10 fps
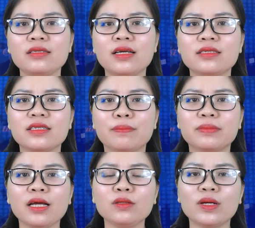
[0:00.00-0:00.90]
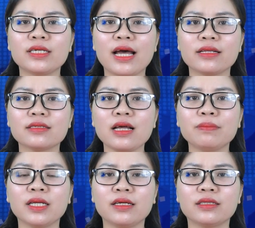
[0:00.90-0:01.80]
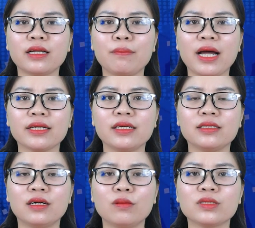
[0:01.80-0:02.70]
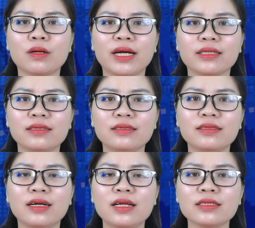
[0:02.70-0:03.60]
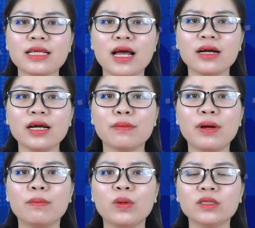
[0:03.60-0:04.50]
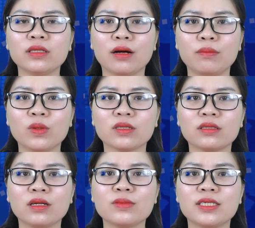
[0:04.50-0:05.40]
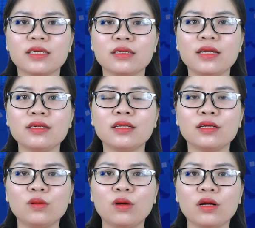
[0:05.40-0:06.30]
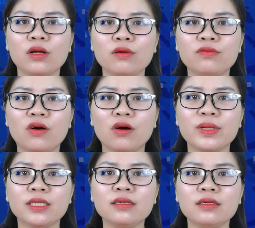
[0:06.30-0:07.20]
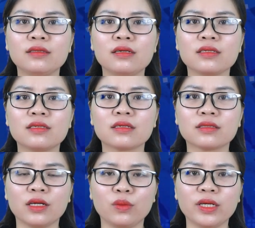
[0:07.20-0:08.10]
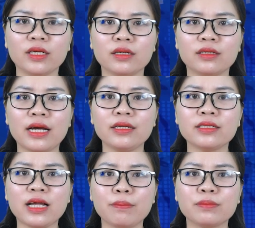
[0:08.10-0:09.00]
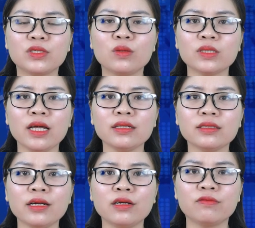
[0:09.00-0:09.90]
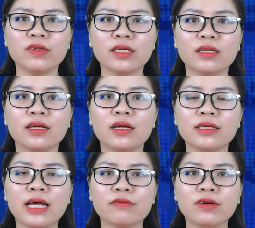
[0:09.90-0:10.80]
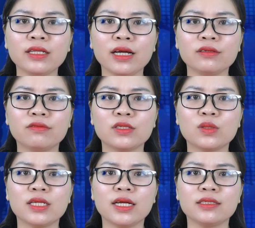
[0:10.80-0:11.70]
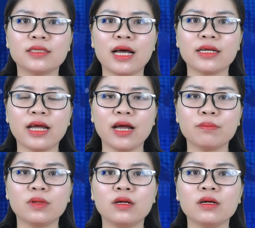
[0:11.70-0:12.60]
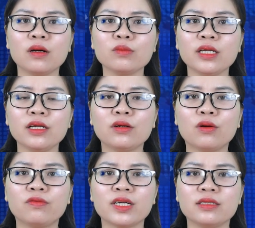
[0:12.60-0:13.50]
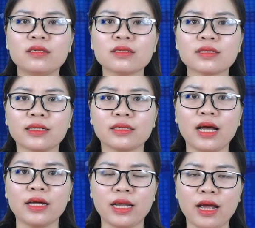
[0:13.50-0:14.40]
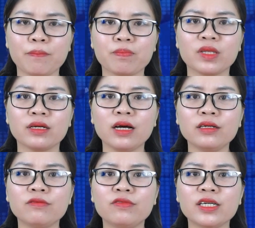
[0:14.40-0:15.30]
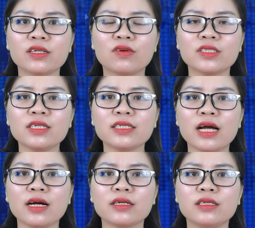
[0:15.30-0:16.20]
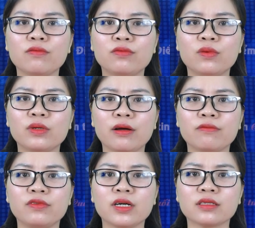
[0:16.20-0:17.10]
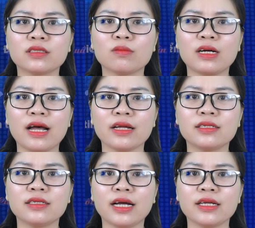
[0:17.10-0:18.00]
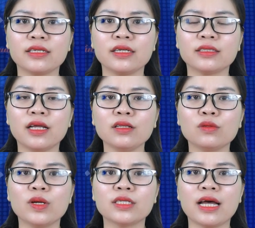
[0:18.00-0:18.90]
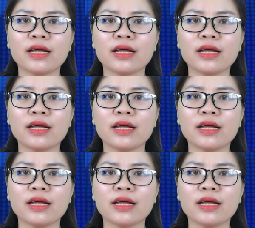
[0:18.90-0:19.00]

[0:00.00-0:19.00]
Nhân dịp Tết Nguyên đán Giáp Thìn năm 2024, sáng ngày 31 tháng 1, đồng chí Đinh Thị Lụa, Phó Bí thư Thường trực tỉnh ủy đã đi thăm chúc Tết các đơn vị, Đài Phát thanh và Truyền hình Hà Nam, Công ty Cổ phần Nước sạch Hà Nam, các đơn vị có chức năng, nhiệm vụ làm việc trong cả những ngày nghỉ Tết Nguyên